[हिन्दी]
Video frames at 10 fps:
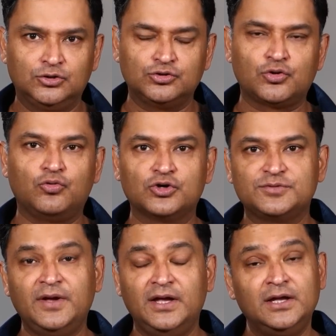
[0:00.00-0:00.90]
तो जो कोर्स
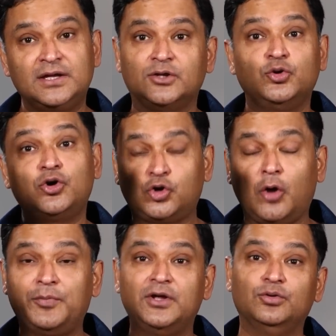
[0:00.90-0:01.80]
में एक या दो
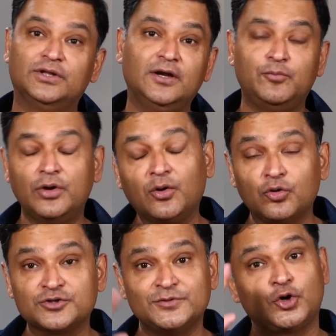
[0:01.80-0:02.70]
टॉप के होते हैं ना पूरे
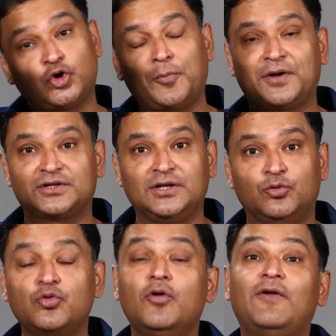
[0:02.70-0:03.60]
कोर्स में जो टॉप करते हैं
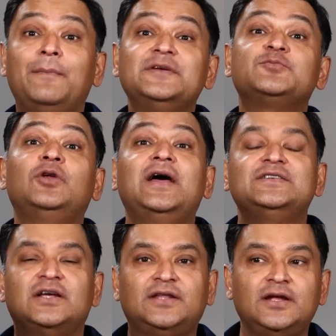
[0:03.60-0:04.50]
उनको वापस बुलाया
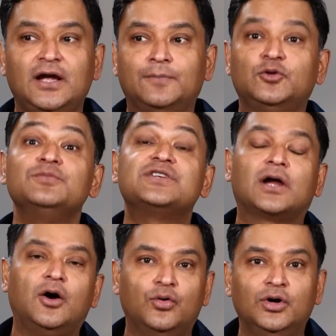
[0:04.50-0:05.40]
जाता है कि अब तुम
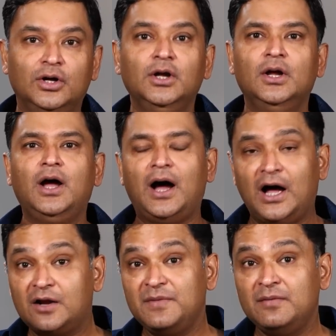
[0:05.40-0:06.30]
सिखाओ
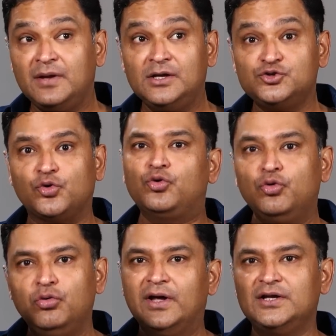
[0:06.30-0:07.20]
आर्मी में जो
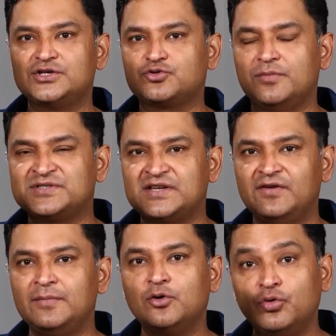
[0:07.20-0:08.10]
गुरु है ना जिसको हम
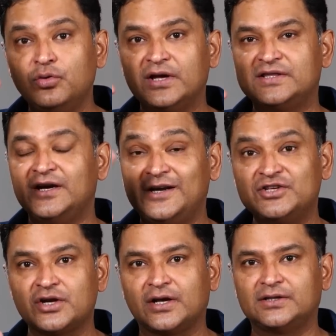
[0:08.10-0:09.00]
सिविल में गुरु कहते हैं
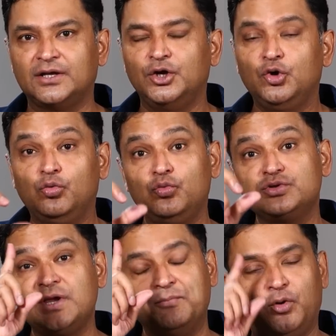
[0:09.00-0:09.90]
टीचर कहते हैं
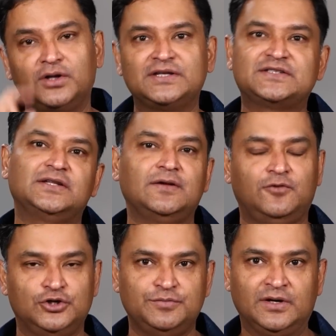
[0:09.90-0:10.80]
उसकी बहुत इज्जत है
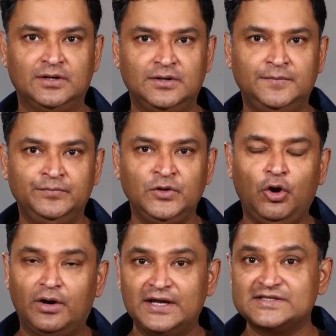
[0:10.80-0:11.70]
फौज में
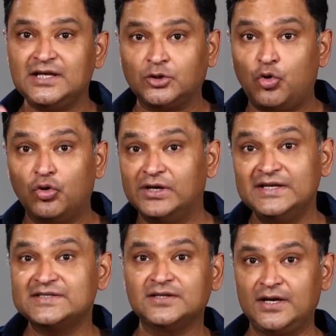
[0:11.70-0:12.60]
और इज्जत खोखली
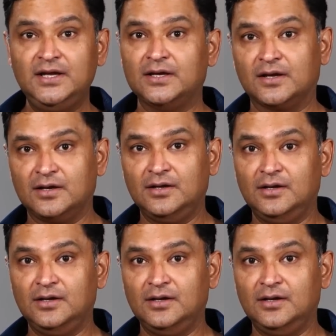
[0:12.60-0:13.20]
इज्जत नहीं है